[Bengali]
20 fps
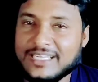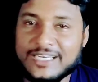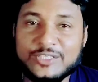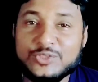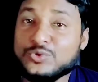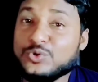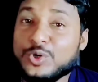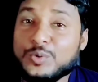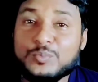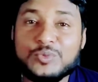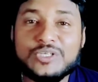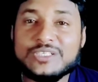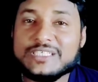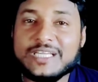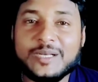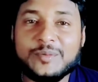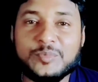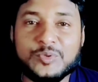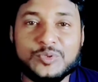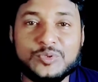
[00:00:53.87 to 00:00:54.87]
তাহলে দু নম্বরে
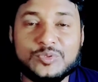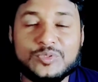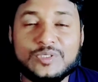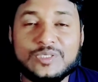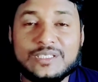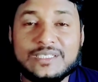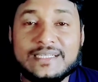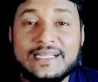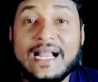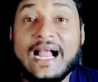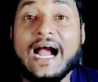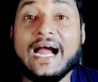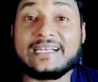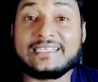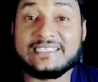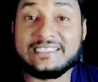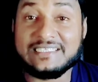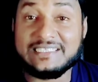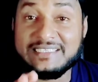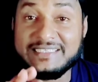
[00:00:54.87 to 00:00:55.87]
জানবো
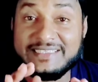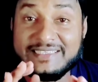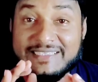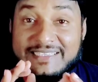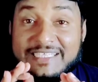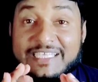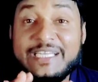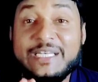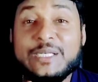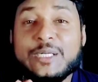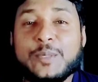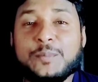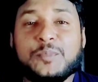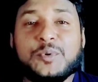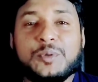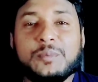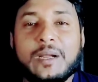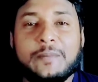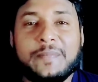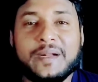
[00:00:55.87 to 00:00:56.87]
আর তিন
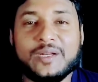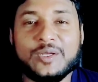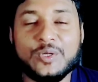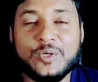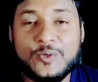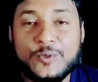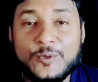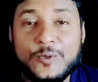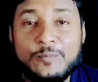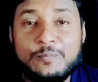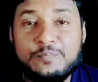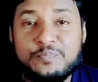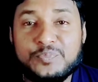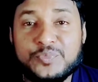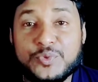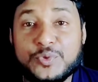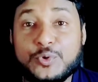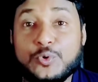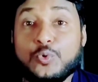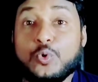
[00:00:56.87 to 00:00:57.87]
নম্বর ব্যাপার হলো
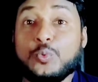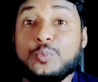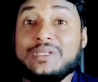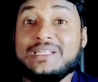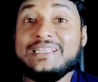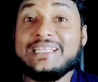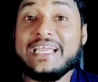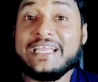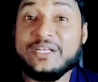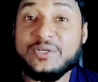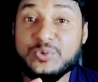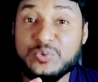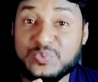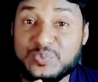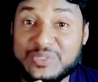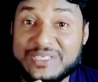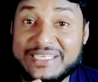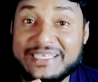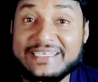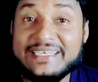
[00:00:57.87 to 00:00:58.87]
কবিতা একটু
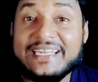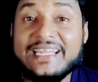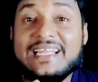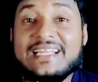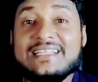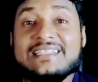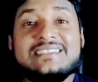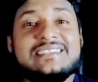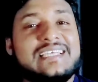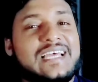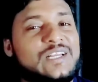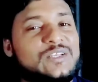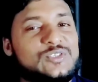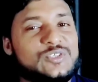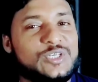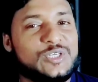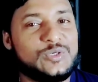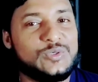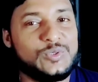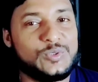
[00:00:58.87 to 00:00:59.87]
ডিটেলস
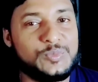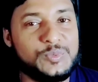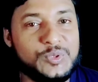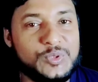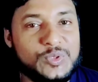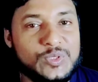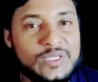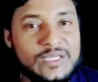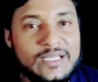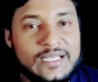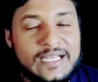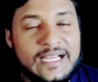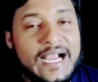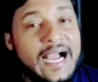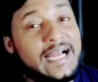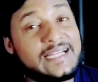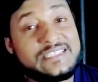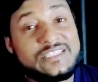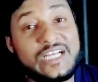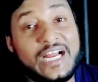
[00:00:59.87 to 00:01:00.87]
আলোচনা করব
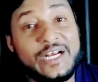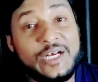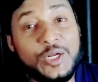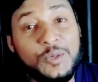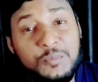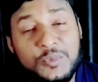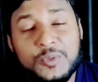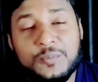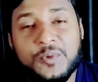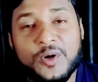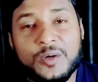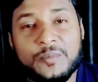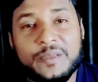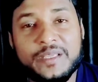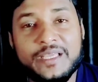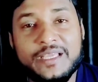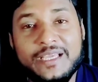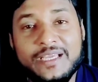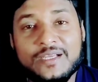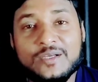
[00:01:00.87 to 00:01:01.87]
আর চার নম্বর
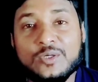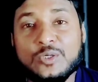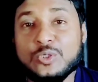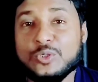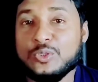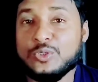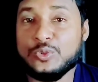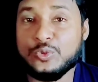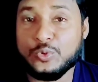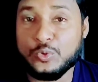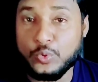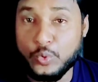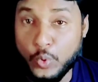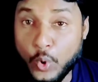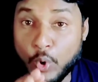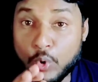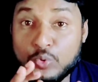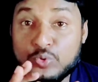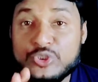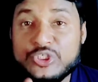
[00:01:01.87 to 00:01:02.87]
পর্বে
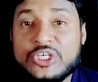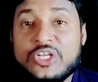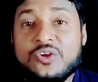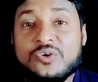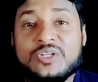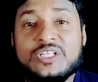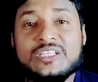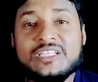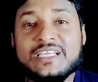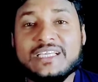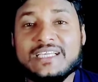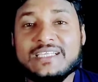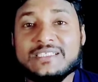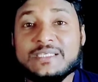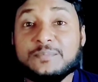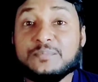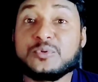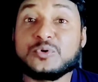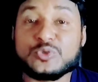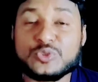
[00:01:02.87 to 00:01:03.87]
অনুশীলনী থেকে যে